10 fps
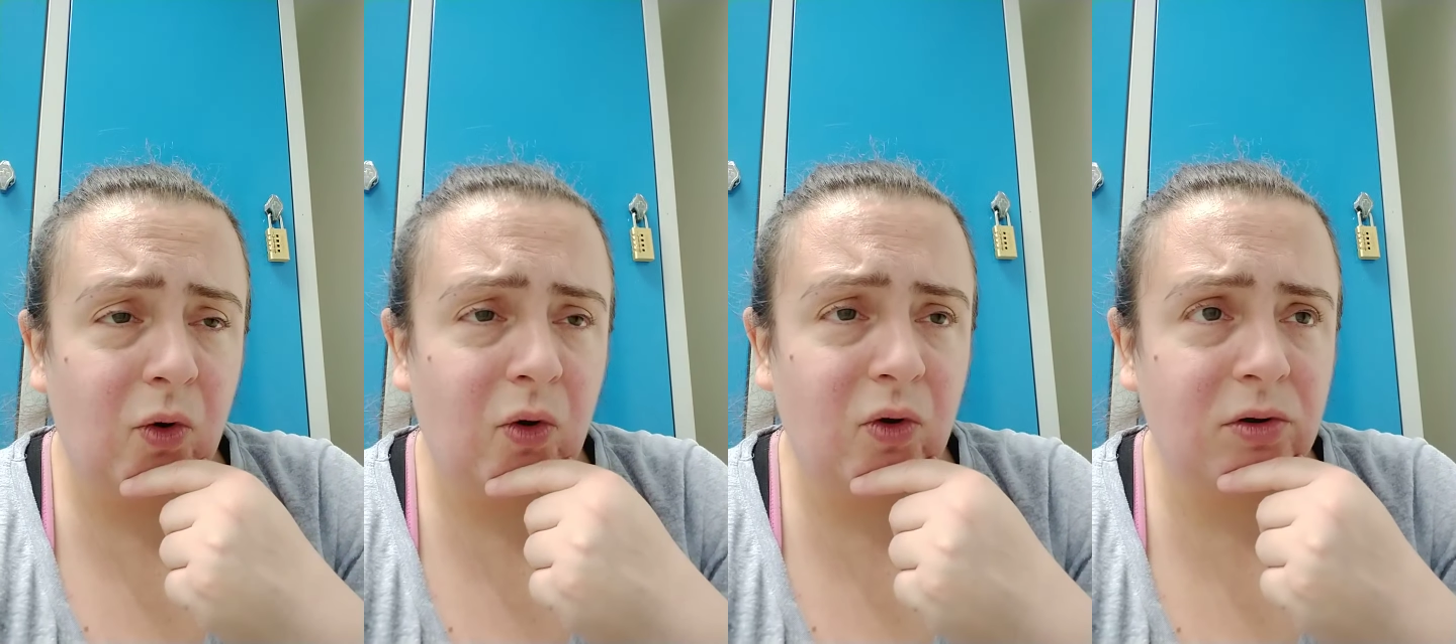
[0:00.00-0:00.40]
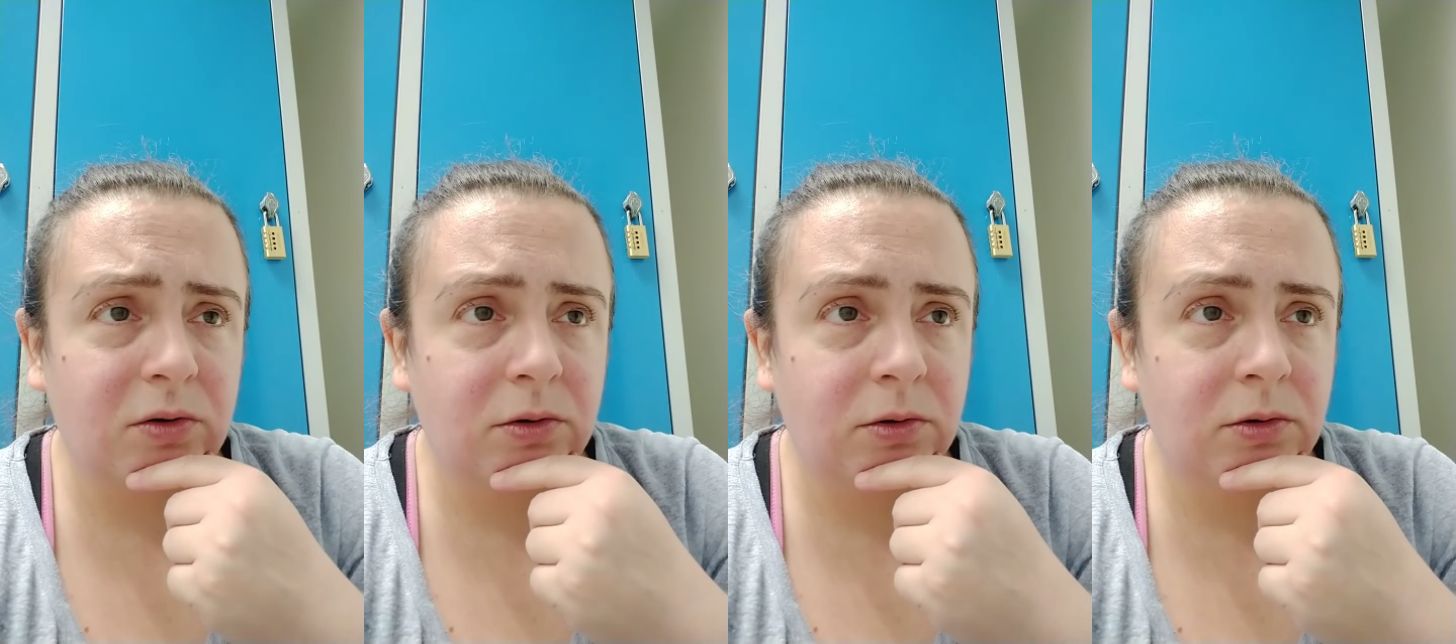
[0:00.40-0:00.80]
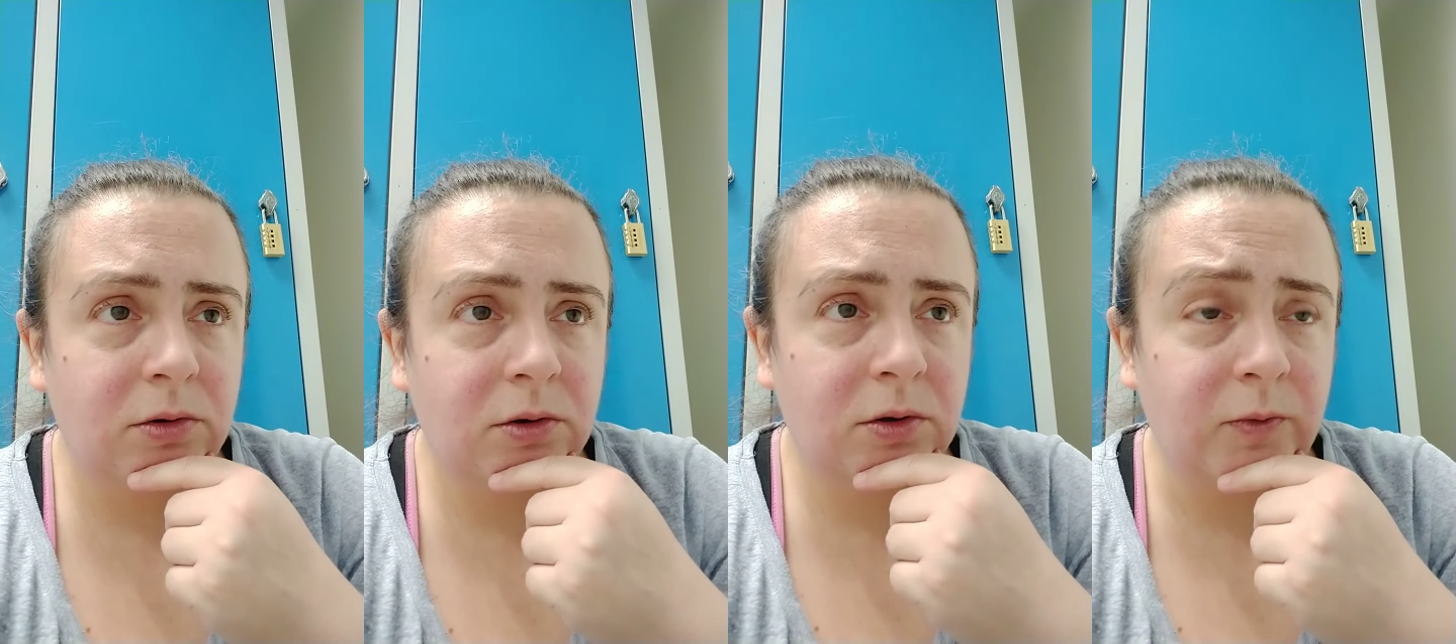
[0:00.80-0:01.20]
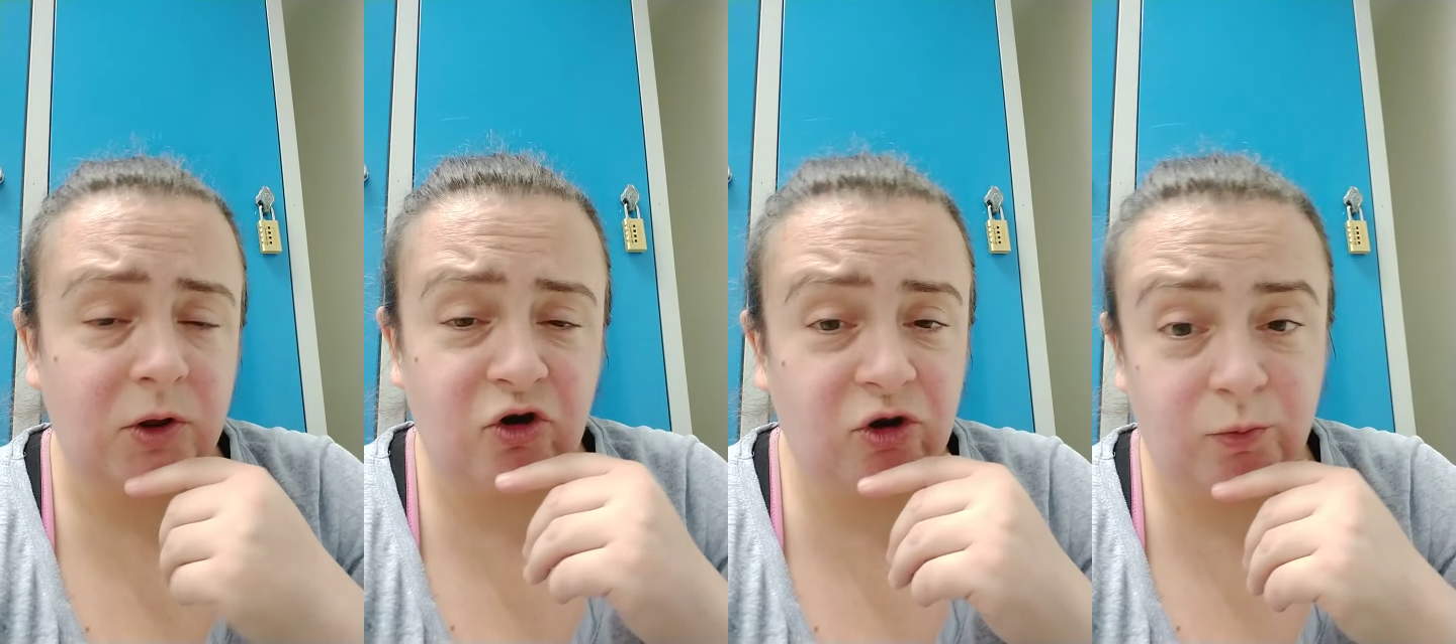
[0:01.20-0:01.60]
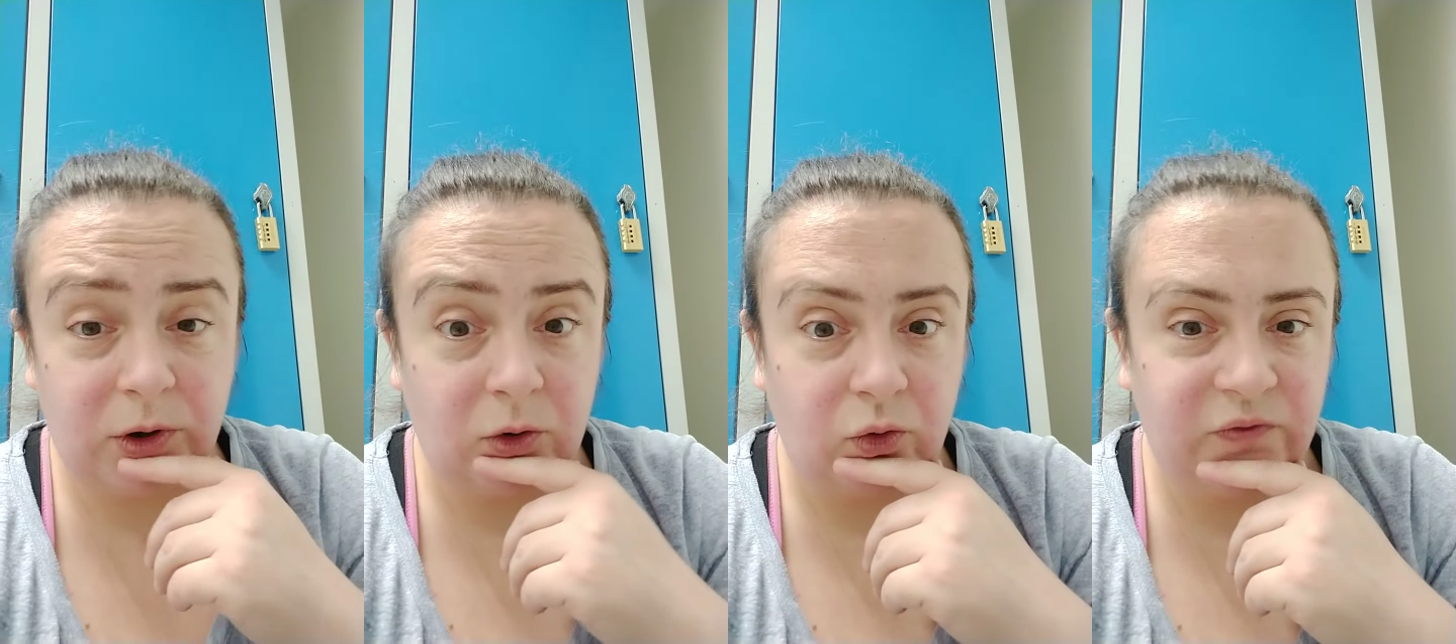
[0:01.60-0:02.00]
Bah, déjà de
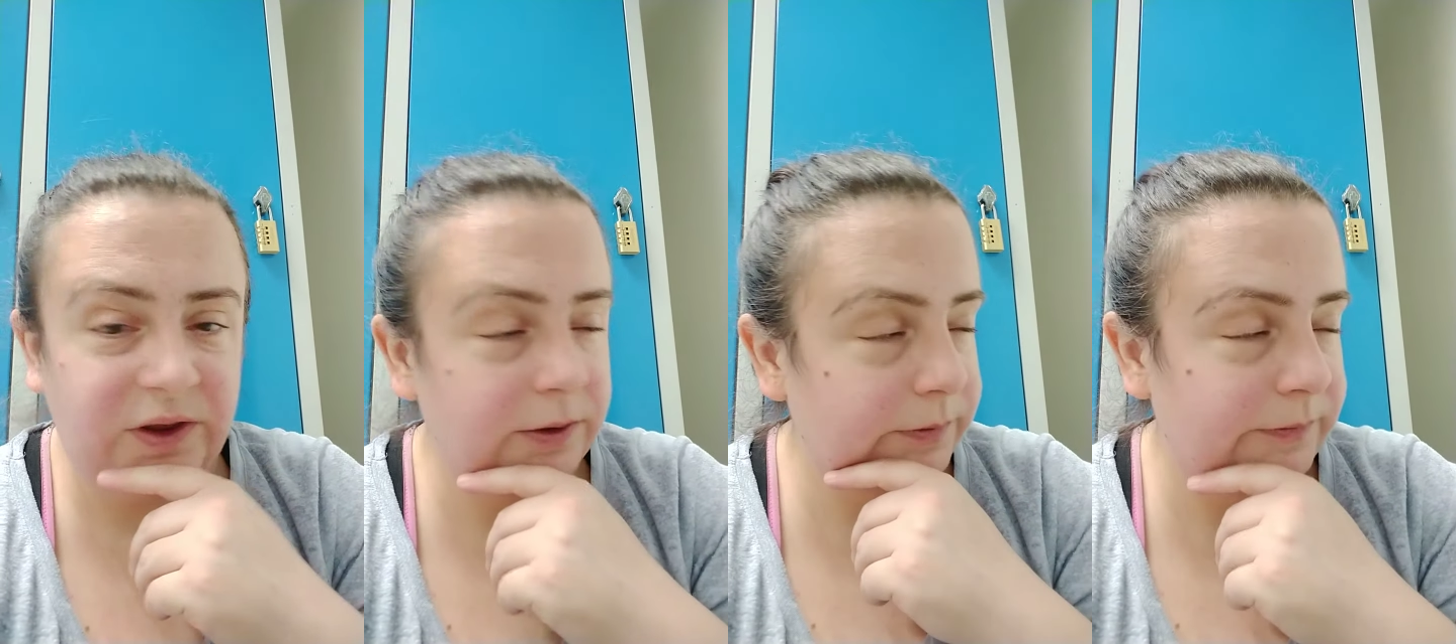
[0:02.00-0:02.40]
parler trop vite